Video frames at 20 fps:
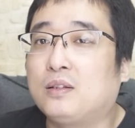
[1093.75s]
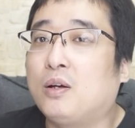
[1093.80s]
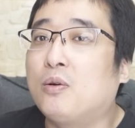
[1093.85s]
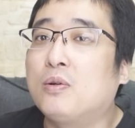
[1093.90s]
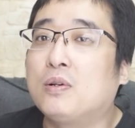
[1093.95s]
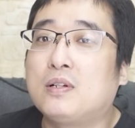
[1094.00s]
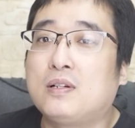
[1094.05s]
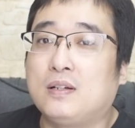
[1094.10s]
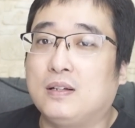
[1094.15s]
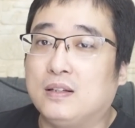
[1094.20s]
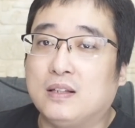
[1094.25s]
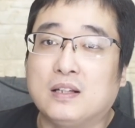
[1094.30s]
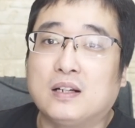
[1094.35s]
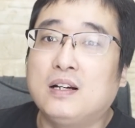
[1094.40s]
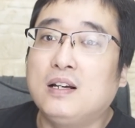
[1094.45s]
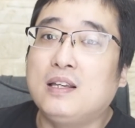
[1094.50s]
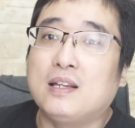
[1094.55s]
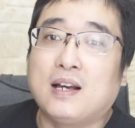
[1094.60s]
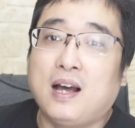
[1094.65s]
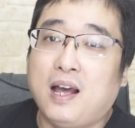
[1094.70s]
都是你
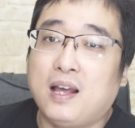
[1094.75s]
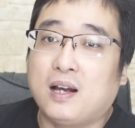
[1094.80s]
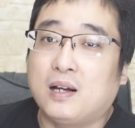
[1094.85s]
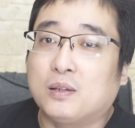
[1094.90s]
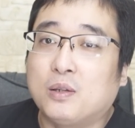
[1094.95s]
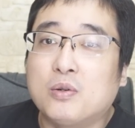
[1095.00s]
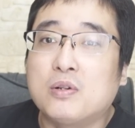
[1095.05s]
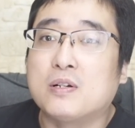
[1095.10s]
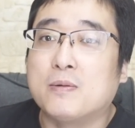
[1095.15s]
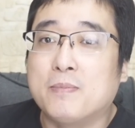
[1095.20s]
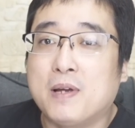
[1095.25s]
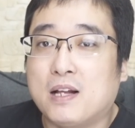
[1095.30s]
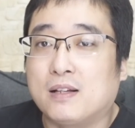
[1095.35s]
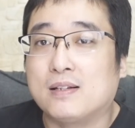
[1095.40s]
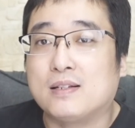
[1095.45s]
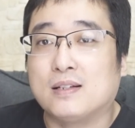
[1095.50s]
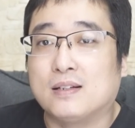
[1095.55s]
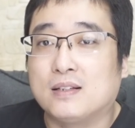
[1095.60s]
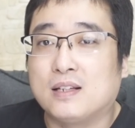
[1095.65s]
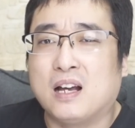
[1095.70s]
可以看一看，都是什么样的
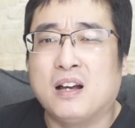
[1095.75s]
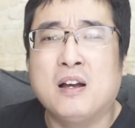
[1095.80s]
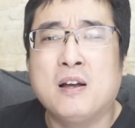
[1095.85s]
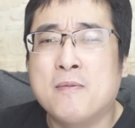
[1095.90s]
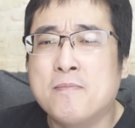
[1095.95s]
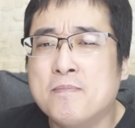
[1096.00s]
形象？